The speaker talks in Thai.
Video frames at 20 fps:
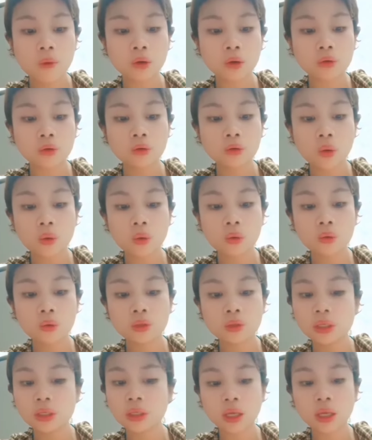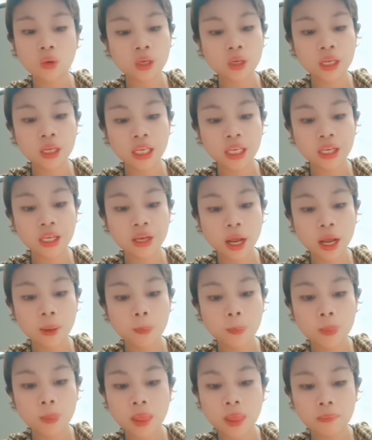บอกตรงหนูเจอแต่คนดีนะ
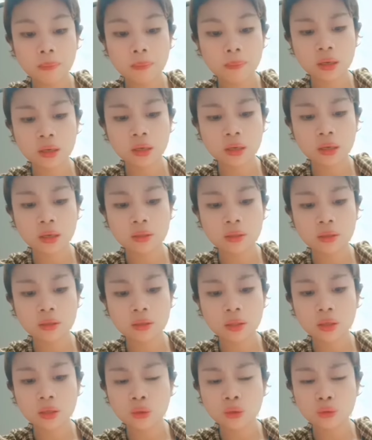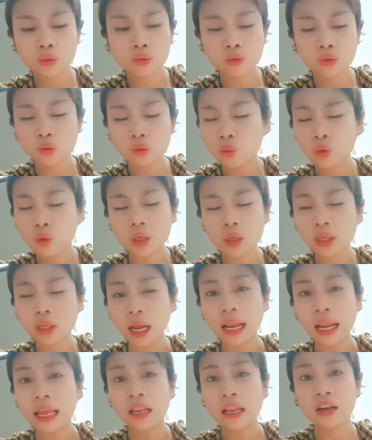ไม่เคยเจอคนชั่วหรือ
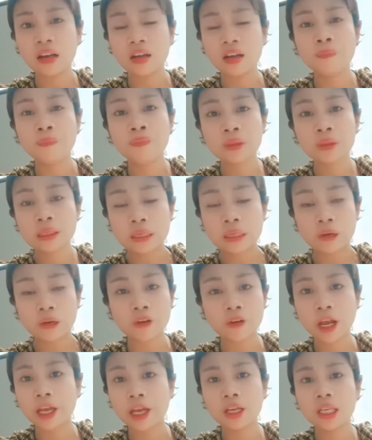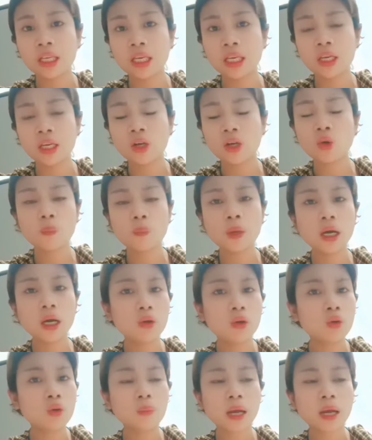อะไรเลยเจ้านายก็ดี เพื่อ
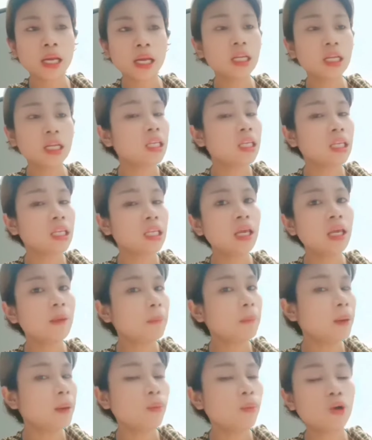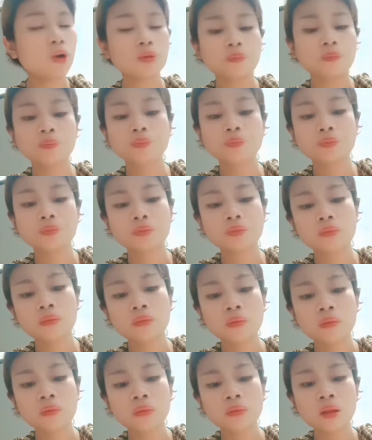นร่วมงานก็ดีดี ไปหมด
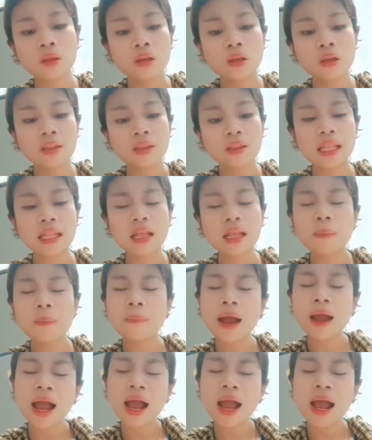แต่ทำ